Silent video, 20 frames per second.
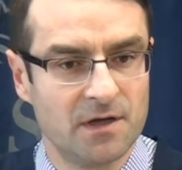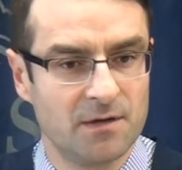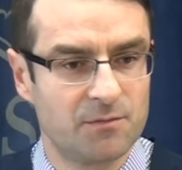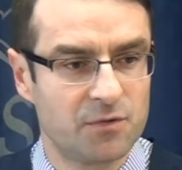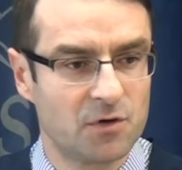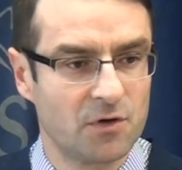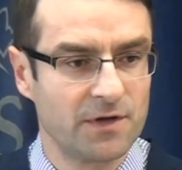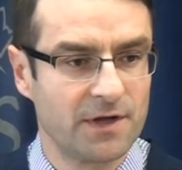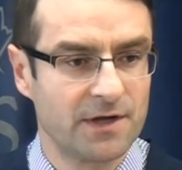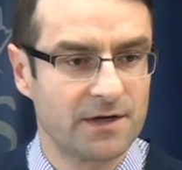
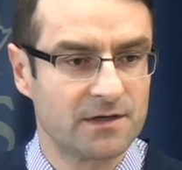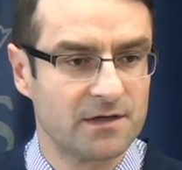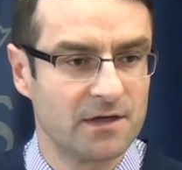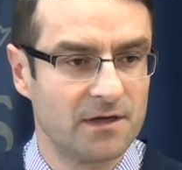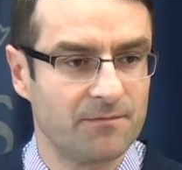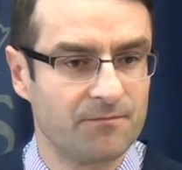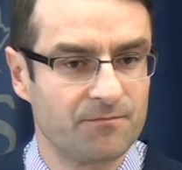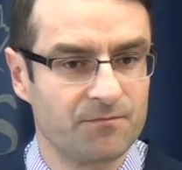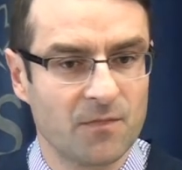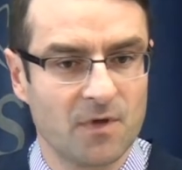
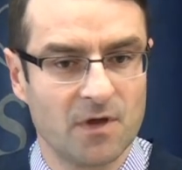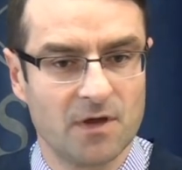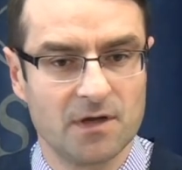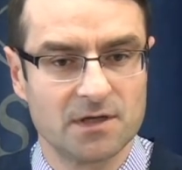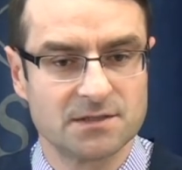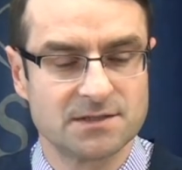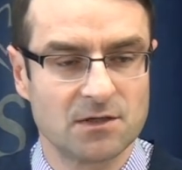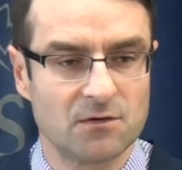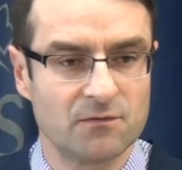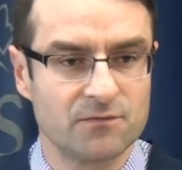projektem
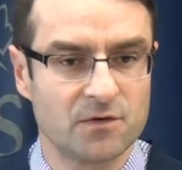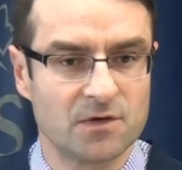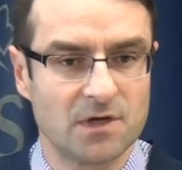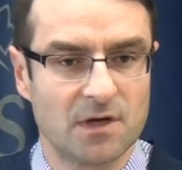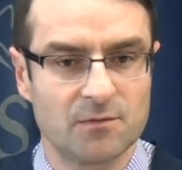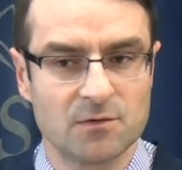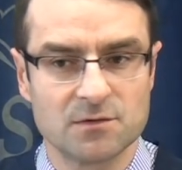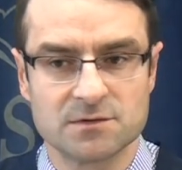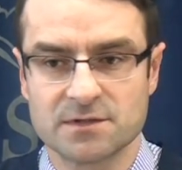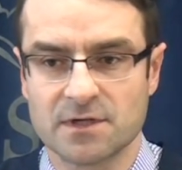zarówno
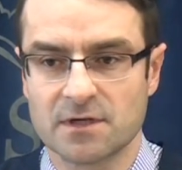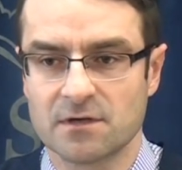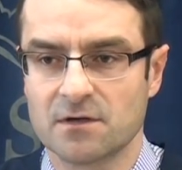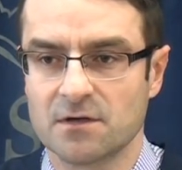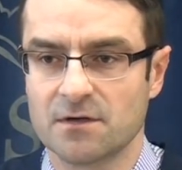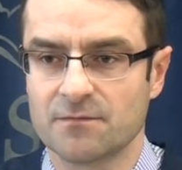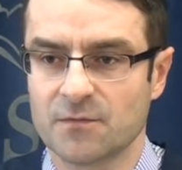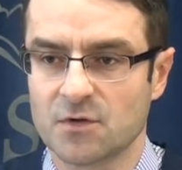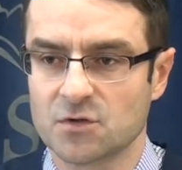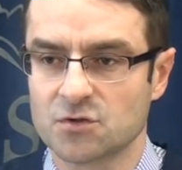dla
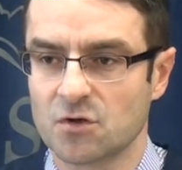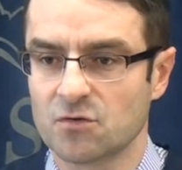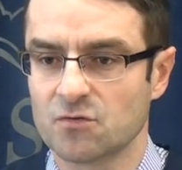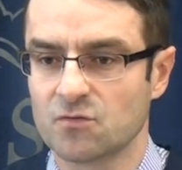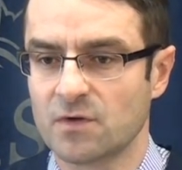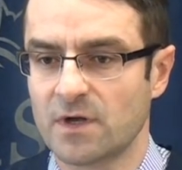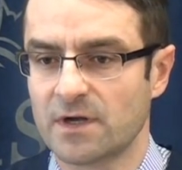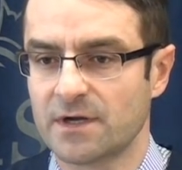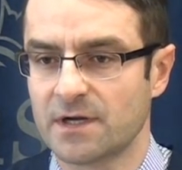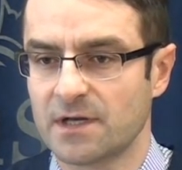polskiego
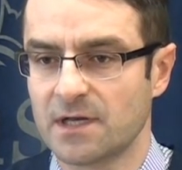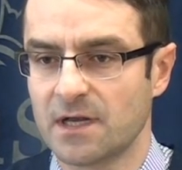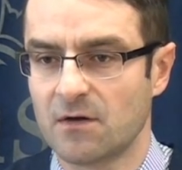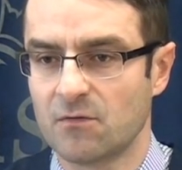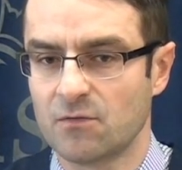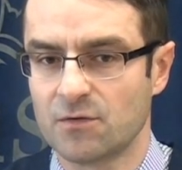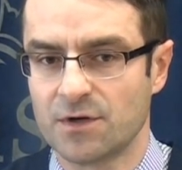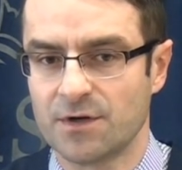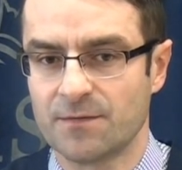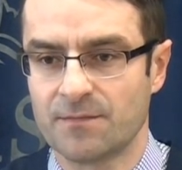rządu, jak i dla
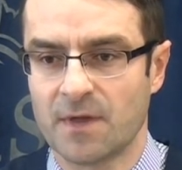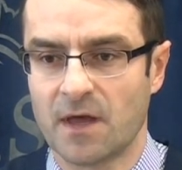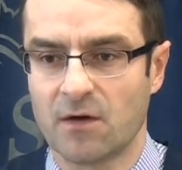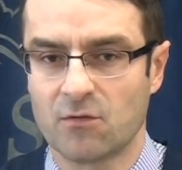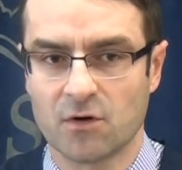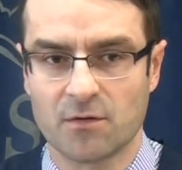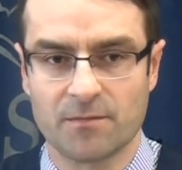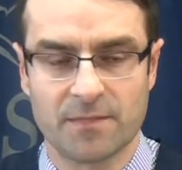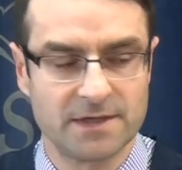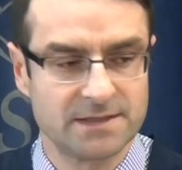Unii
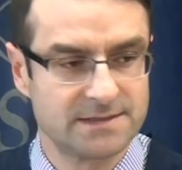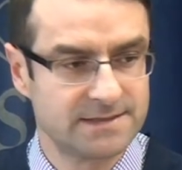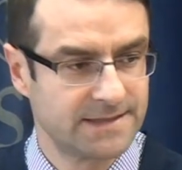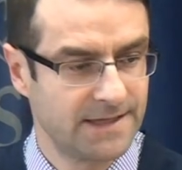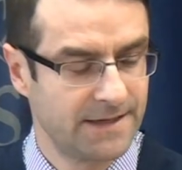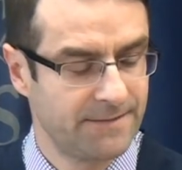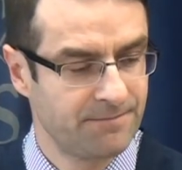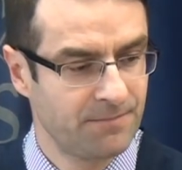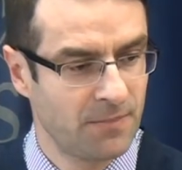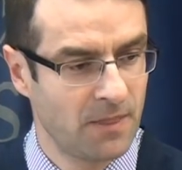
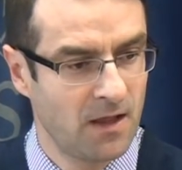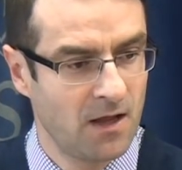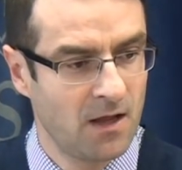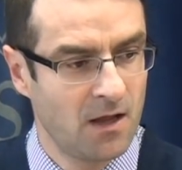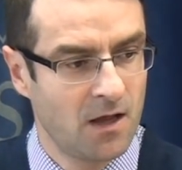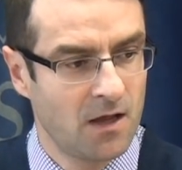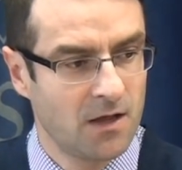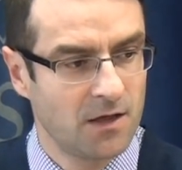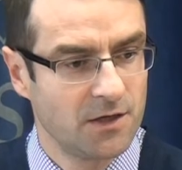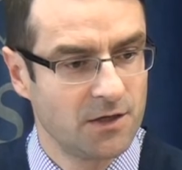Europejskiej.
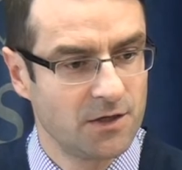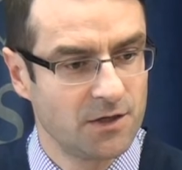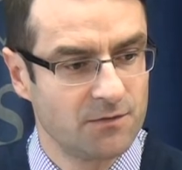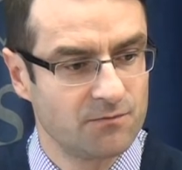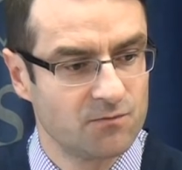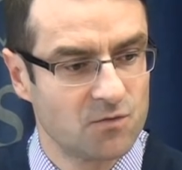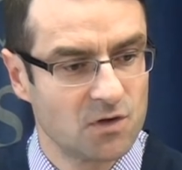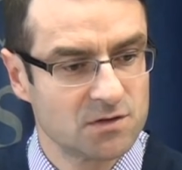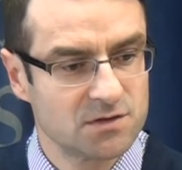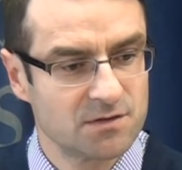
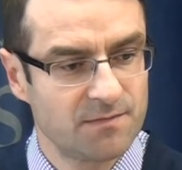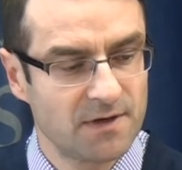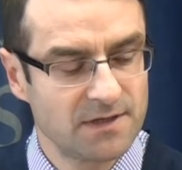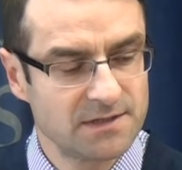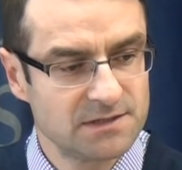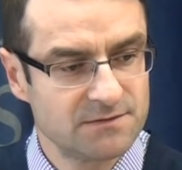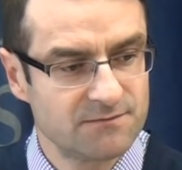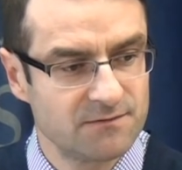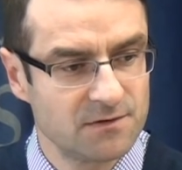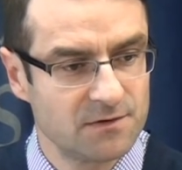I drodzy
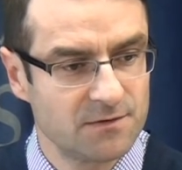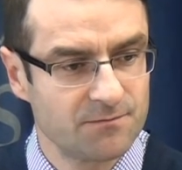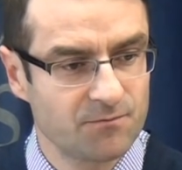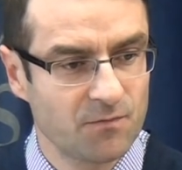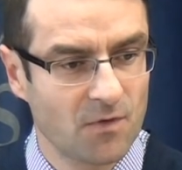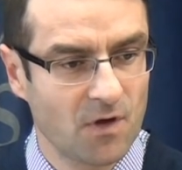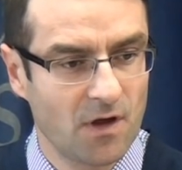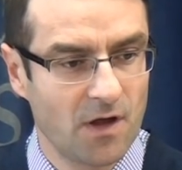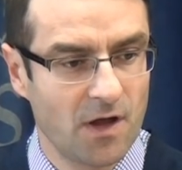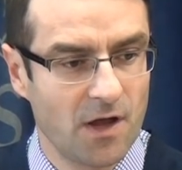Państwo,
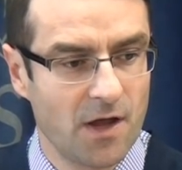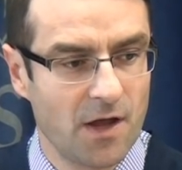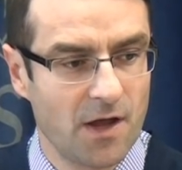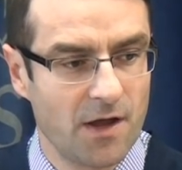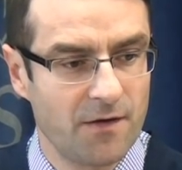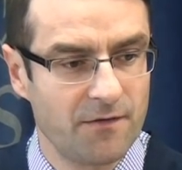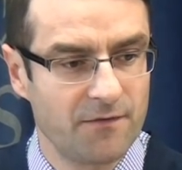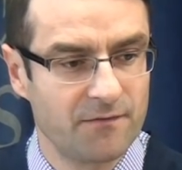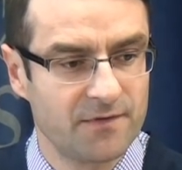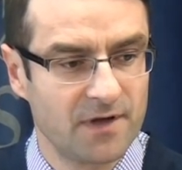e,
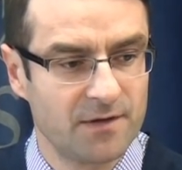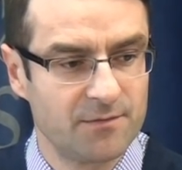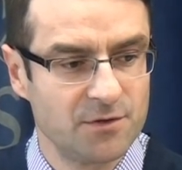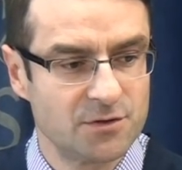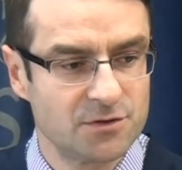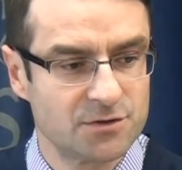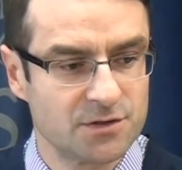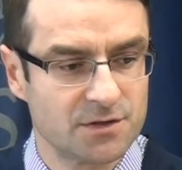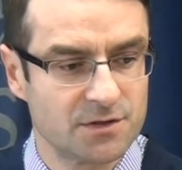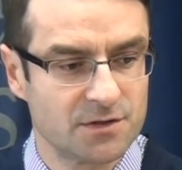w
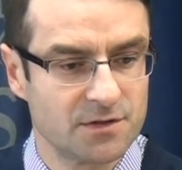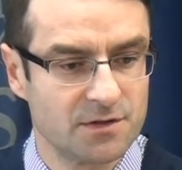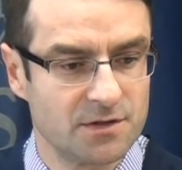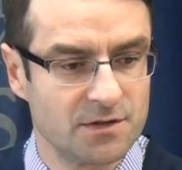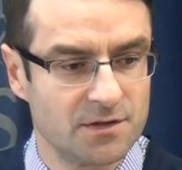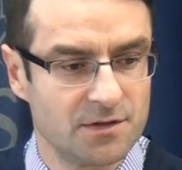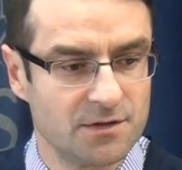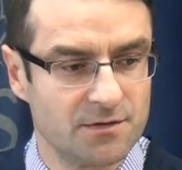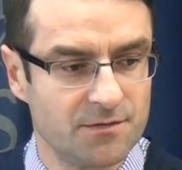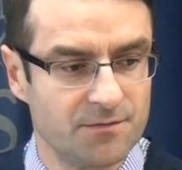najbliższych
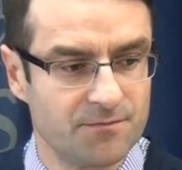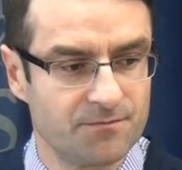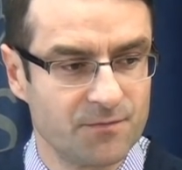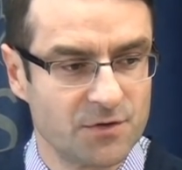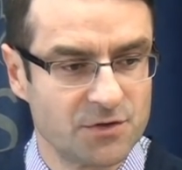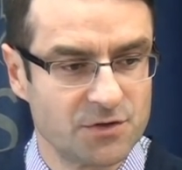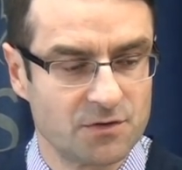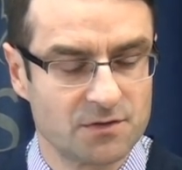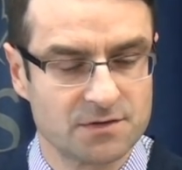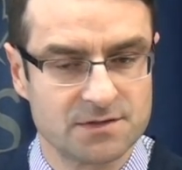e,
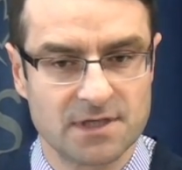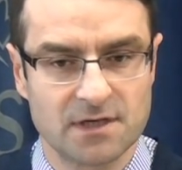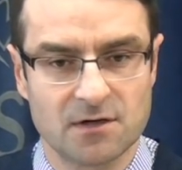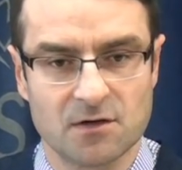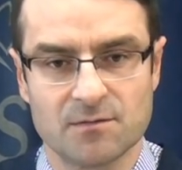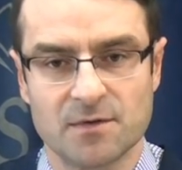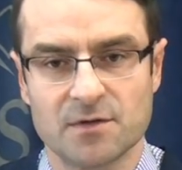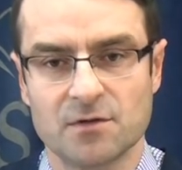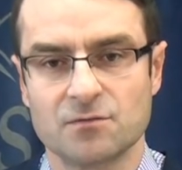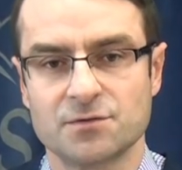
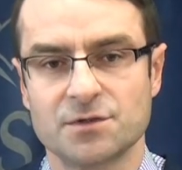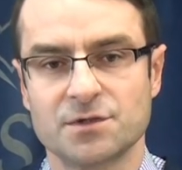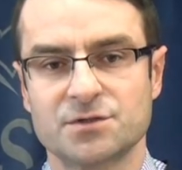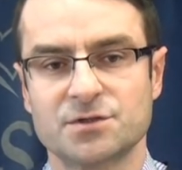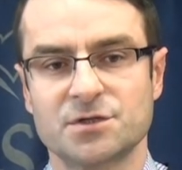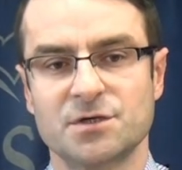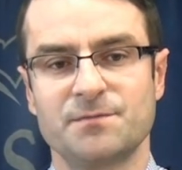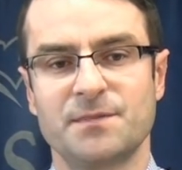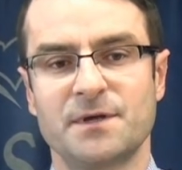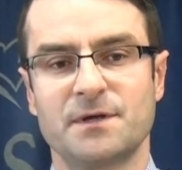miesiącach odbędą się
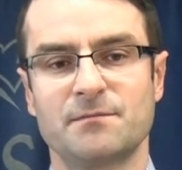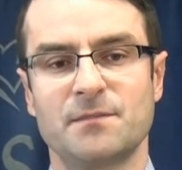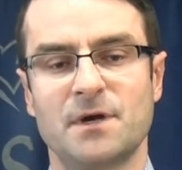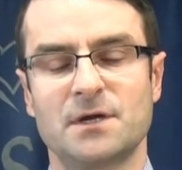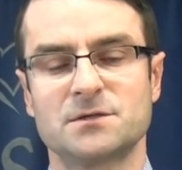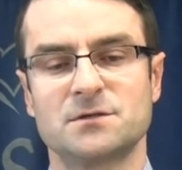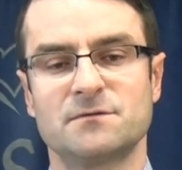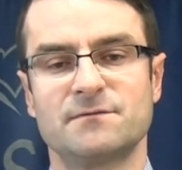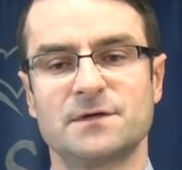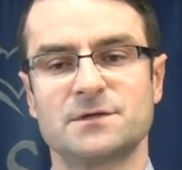trzy
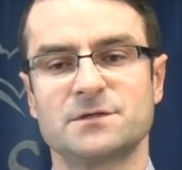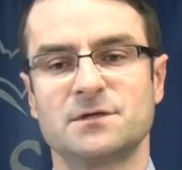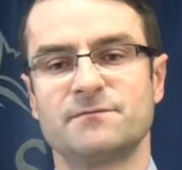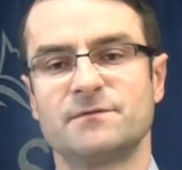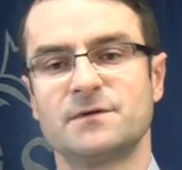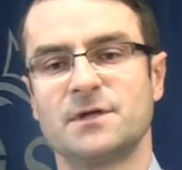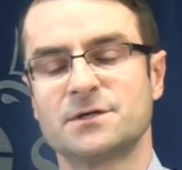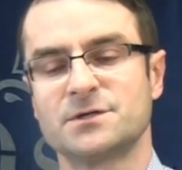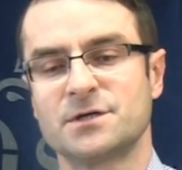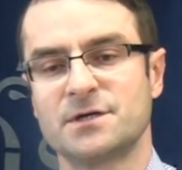bardzo ważne
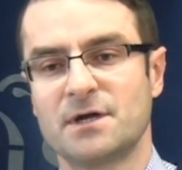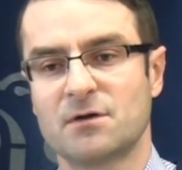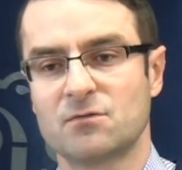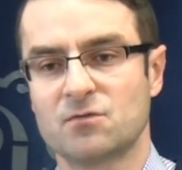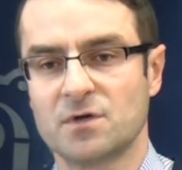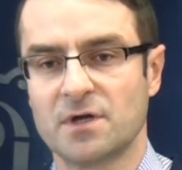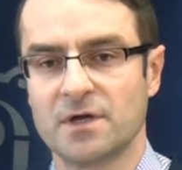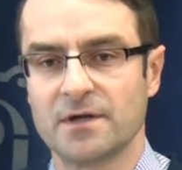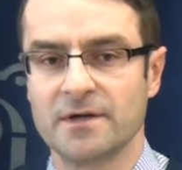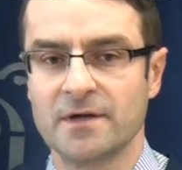wydarzenia,
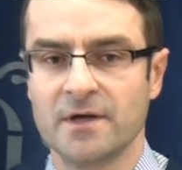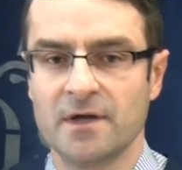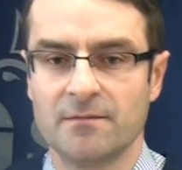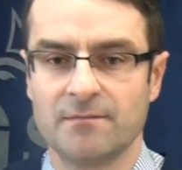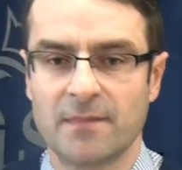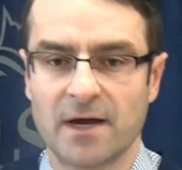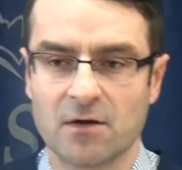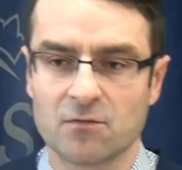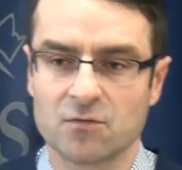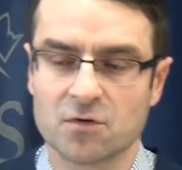które
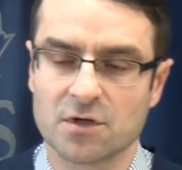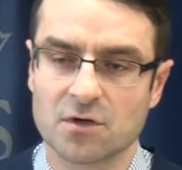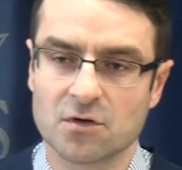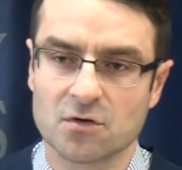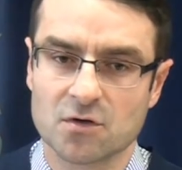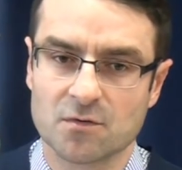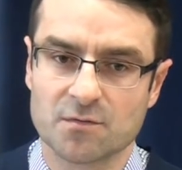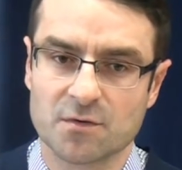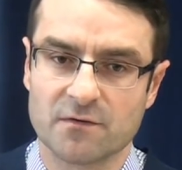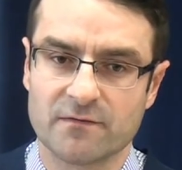mają do
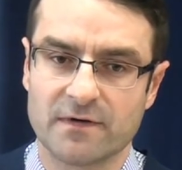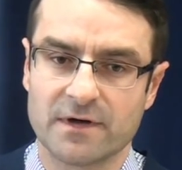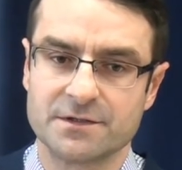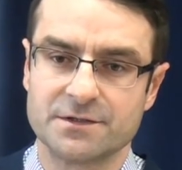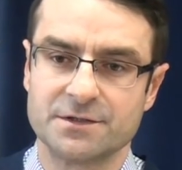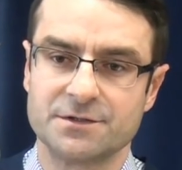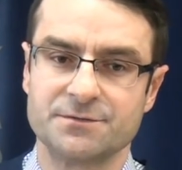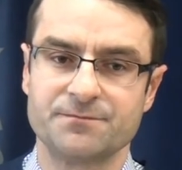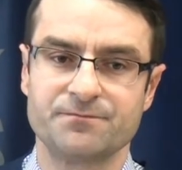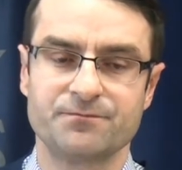tego
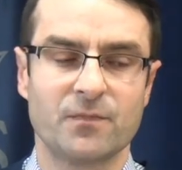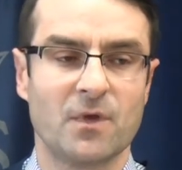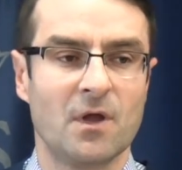doprowadzić.